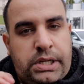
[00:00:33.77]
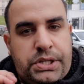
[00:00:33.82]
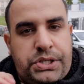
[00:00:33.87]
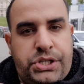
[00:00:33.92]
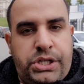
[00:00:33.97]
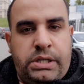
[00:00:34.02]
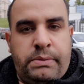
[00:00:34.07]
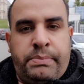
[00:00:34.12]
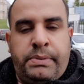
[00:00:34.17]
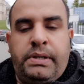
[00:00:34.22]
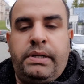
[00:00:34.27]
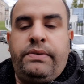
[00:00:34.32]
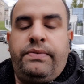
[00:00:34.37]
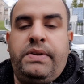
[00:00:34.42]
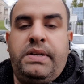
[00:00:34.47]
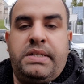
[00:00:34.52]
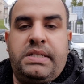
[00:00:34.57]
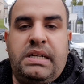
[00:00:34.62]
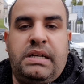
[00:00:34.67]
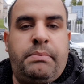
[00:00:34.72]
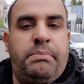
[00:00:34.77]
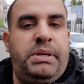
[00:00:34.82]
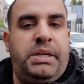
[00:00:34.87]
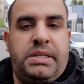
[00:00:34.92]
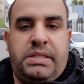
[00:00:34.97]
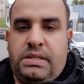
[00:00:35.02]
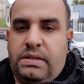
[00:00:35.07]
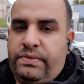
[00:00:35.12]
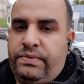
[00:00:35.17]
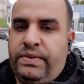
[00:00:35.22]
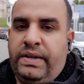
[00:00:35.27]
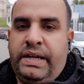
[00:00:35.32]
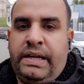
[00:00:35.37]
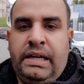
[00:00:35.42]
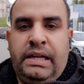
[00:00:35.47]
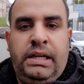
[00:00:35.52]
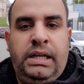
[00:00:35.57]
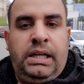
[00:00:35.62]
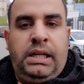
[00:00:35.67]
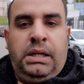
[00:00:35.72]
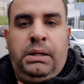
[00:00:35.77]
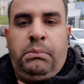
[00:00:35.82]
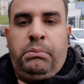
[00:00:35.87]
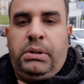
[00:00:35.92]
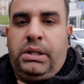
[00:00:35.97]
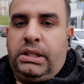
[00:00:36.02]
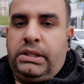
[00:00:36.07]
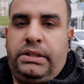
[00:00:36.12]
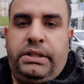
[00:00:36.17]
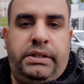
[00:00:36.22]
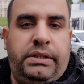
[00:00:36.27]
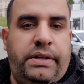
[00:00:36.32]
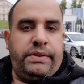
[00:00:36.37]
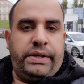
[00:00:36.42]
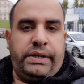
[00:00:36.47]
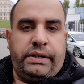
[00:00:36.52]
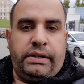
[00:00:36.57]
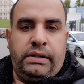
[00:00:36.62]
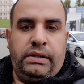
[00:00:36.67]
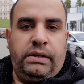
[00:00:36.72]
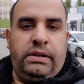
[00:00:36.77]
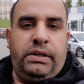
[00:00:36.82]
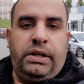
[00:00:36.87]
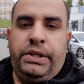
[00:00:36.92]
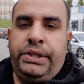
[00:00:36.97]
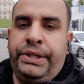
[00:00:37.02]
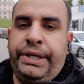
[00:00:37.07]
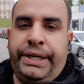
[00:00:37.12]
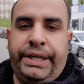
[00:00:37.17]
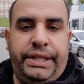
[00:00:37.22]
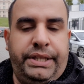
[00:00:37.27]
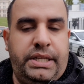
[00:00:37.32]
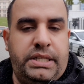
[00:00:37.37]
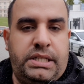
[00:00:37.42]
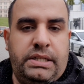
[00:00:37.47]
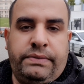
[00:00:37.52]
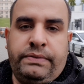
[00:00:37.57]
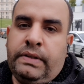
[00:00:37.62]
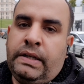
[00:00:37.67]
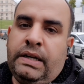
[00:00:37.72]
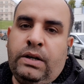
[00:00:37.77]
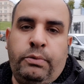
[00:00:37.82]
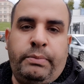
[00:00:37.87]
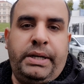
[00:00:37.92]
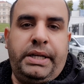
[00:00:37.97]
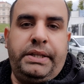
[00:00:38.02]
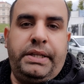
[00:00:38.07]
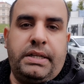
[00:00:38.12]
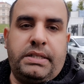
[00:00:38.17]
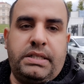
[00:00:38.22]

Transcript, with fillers: تجيب الفيزا من السفاره بغض النظر عندك انت سفاره وما عندك